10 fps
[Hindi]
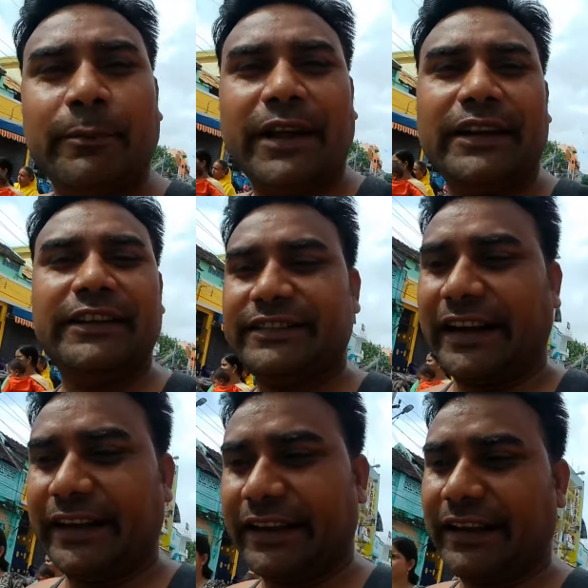मैंने
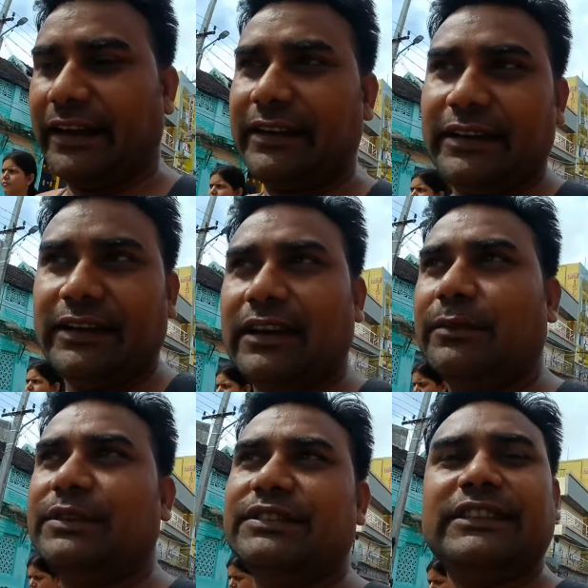डिसाइड किया कि
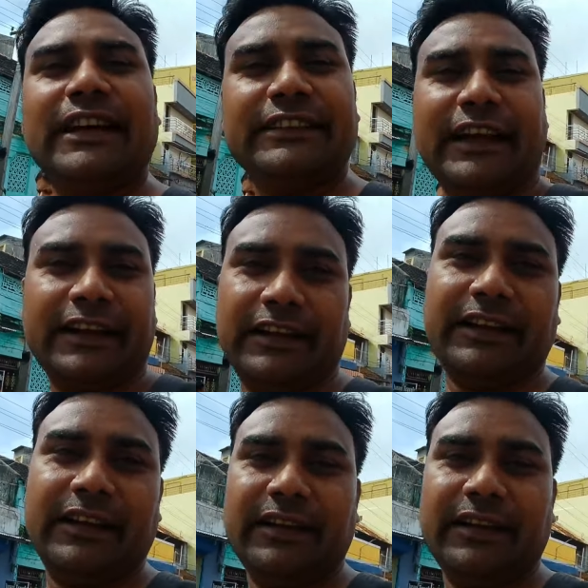अब सीधा जाके